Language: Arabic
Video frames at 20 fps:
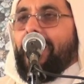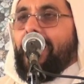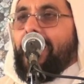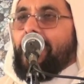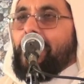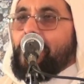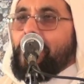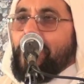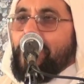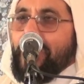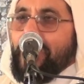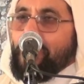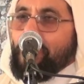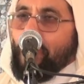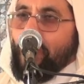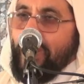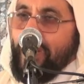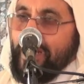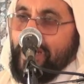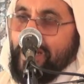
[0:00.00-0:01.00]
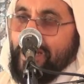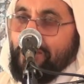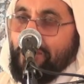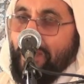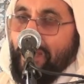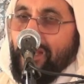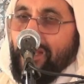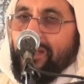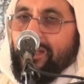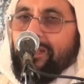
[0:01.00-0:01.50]
الجنة
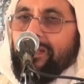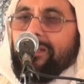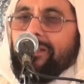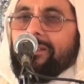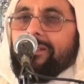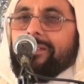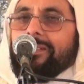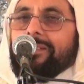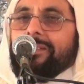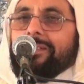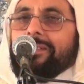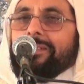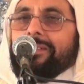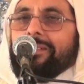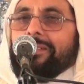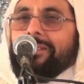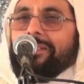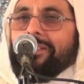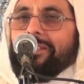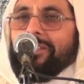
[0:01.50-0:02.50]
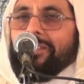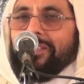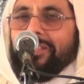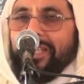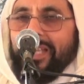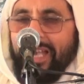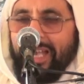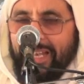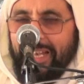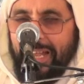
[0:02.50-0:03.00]
قريبة
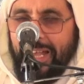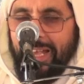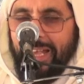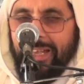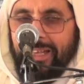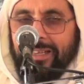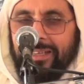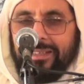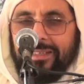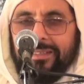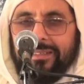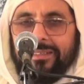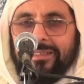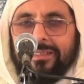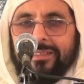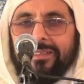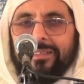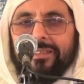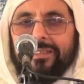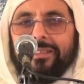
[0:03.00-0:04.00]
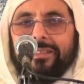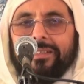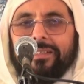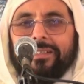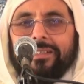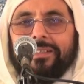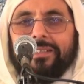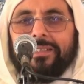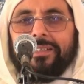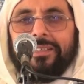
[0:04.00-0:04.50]
سهلة
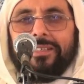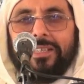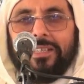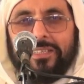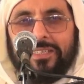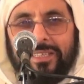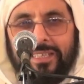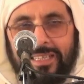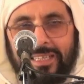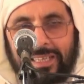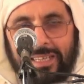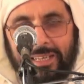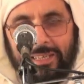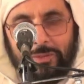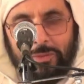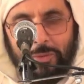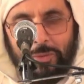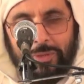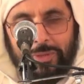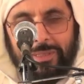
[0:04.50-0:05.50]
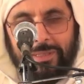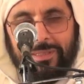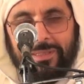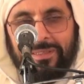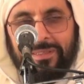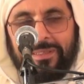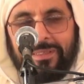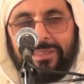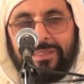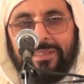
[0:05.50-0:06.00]
يسيرة
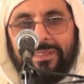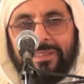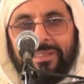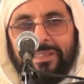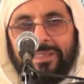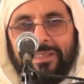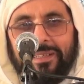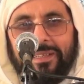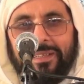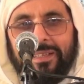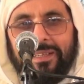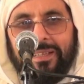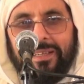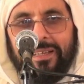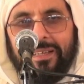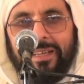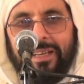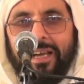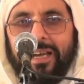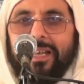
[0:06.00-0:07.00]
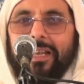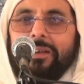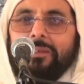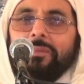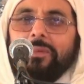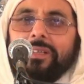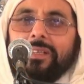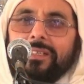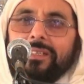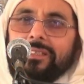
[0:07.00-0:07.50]
على
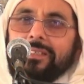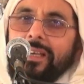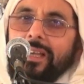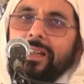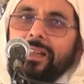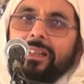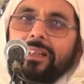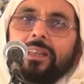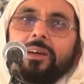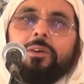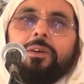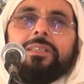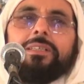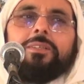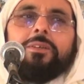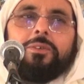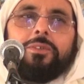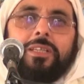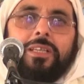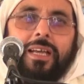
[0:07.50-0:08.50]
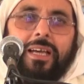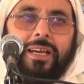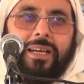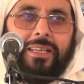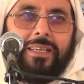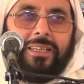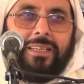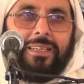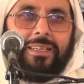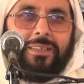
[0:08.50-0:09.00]
من يسر الله عز وجل
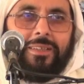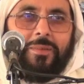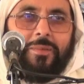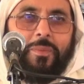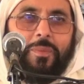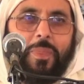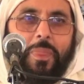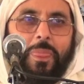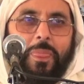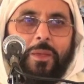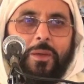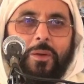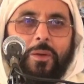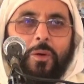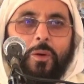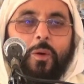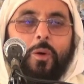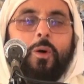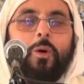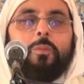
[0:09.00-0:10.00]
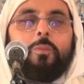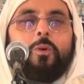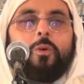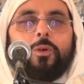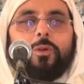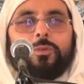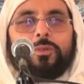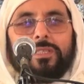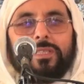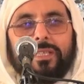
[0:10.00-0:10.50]
عليه
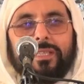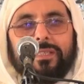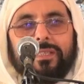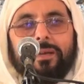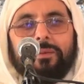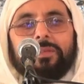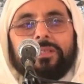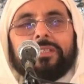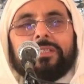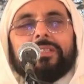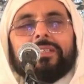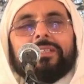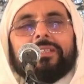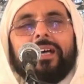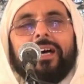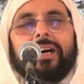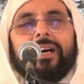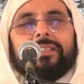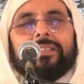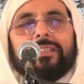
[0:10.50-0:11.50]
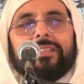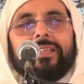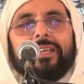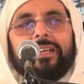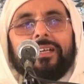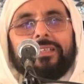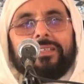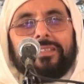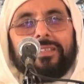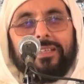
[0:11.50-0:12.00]
أمور ستة باستطاعتك
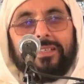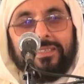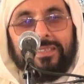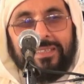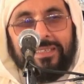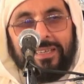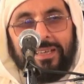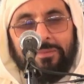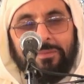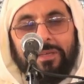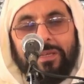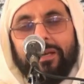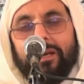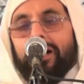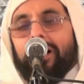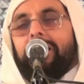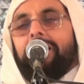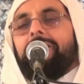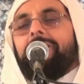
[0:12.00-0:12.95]
أن تأتي بها